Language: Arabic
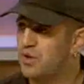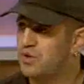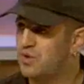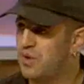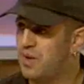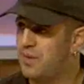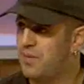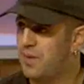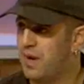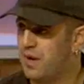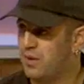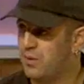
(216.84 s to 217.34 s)
شوي
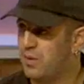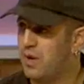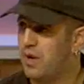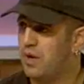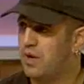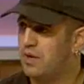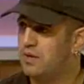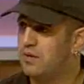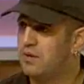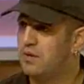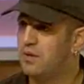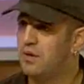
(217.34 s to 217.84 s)
شوي مع
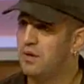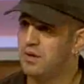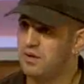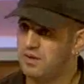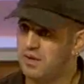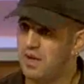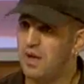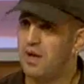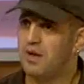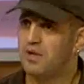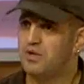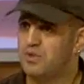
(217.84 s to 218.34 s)
الوقت
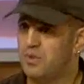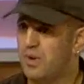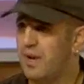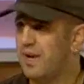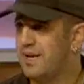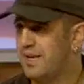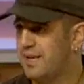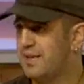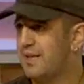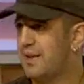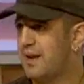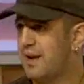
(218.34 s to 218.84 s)

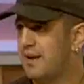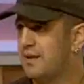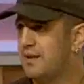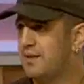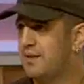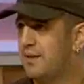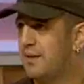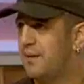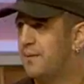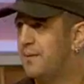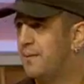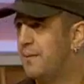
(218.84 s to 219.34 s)
شوي كتر
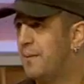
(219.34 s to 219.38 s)
عددنا